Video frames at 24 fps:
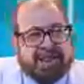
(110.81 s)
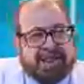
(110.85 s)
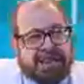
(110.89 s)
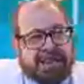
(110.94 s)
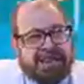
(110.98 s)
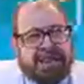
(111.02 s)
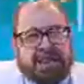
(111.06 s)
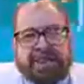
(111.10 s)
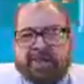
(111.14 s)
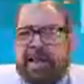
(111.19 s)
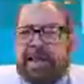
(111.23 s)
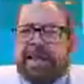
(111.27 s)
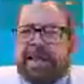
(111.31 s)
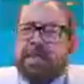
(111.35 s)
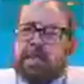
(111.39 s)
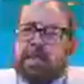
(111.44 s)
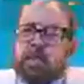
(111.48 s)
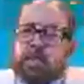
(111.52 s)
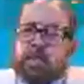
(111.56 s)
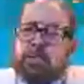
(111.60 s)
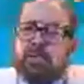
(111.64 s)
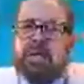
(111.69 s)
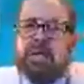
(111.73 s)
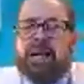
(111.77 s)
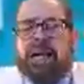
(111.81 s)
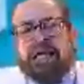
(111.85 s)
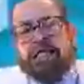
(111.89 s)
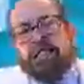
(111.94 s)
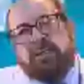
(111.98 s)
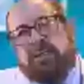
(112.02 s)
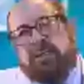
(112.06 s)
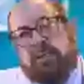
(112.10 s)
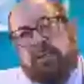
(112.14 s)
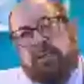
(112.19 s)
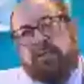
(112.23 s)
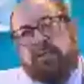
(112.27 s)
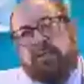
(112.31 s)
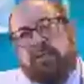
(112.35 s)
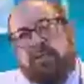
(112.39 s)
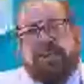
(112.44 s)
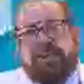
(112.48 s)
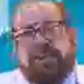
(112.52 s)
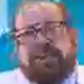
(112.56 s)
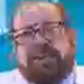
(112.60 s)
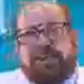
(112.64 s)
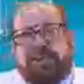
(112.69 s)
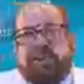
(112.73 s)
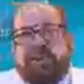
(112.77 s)
كده انا عندي كرونز انا عندي كرونز
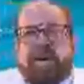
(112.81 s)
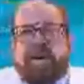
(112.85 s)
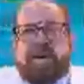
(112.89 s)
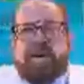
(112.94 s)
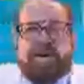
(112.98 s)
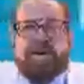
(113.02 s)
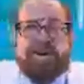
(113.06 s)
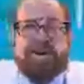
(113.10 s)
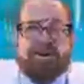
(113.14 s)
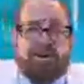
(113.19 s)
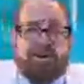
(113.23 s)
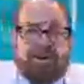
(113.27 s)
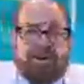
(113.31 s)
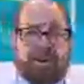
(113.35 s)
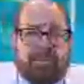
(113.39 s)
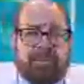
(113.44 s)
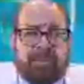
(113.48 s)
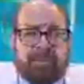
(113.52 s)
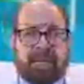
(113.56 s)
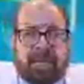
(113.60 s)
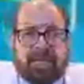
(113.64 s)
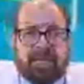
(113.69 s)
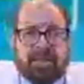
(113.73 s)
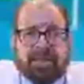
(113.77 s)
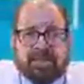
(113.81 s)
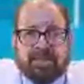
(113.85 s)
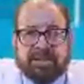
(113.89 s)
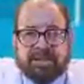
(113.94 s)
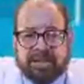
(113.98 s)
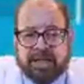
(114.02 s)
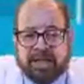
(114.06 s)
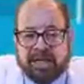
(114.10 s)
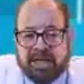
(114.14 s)
في ناس بتغني تحب تغني